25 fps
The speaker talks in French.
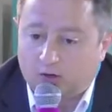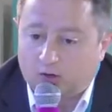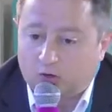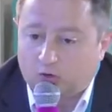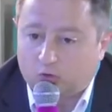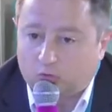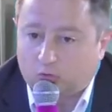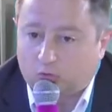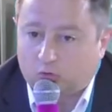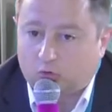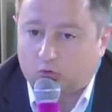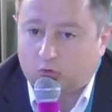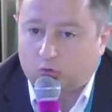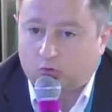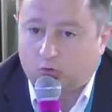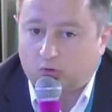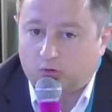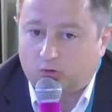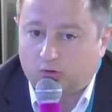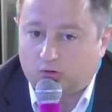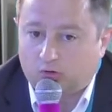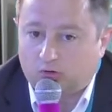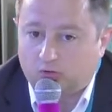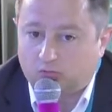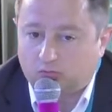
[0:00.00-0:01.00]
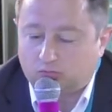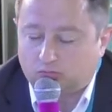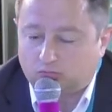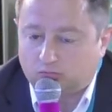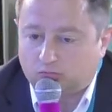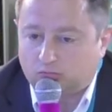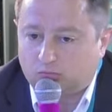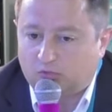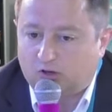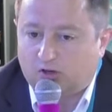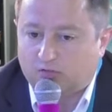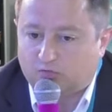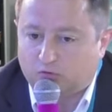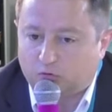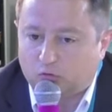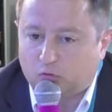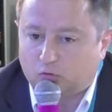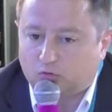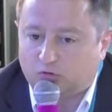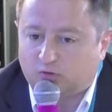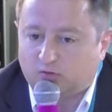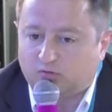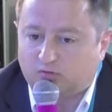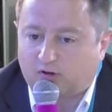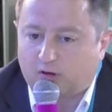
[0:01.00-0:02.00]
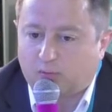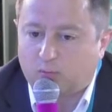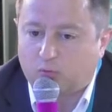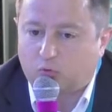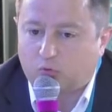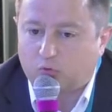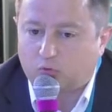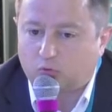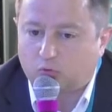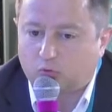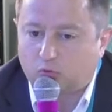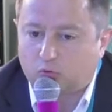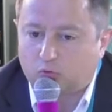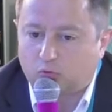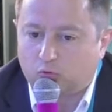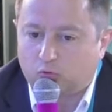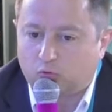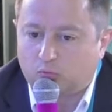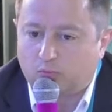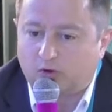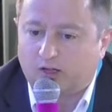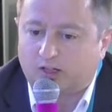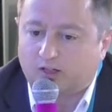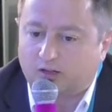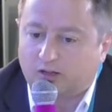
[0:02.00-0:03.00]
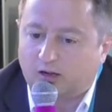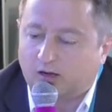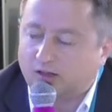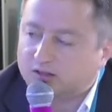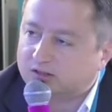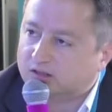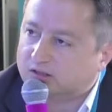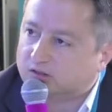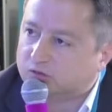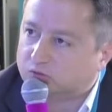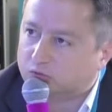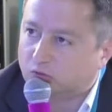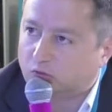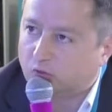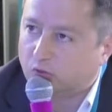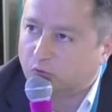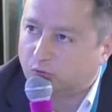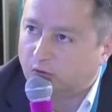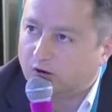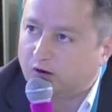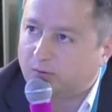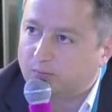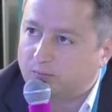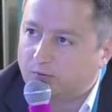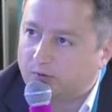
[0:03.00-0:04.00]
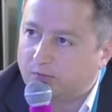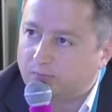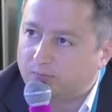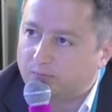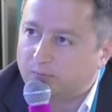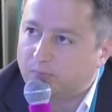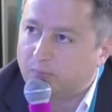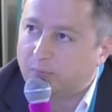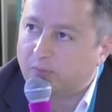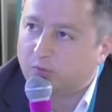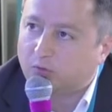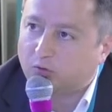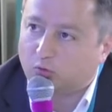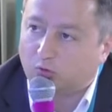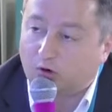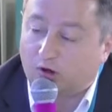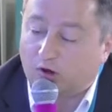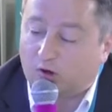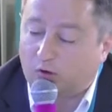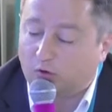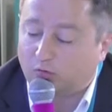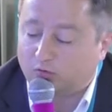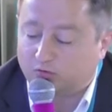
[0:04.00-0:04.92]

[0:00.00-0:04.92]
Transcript: Donc la volonté vraiment de, de mettre l'Alsace sur le web, de la rendre